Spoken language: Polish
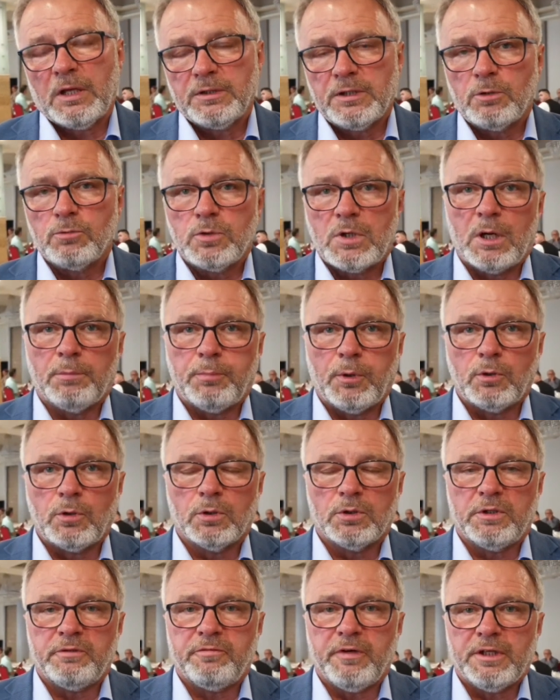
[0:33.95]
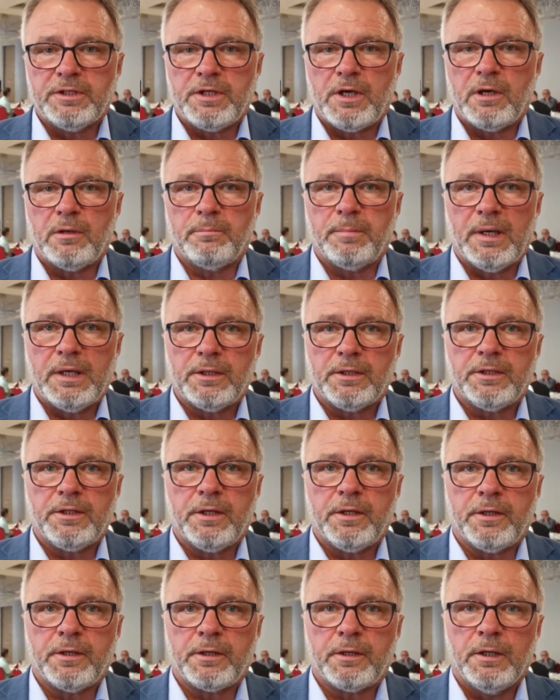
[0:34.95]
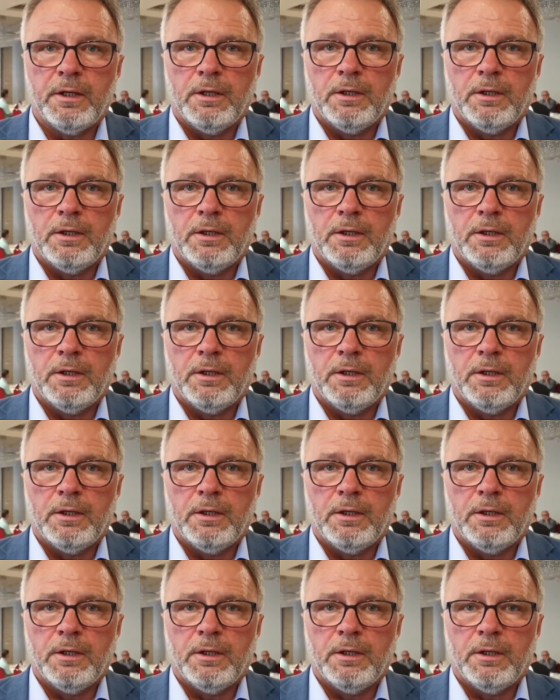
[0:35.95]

nauka pokonywania barier.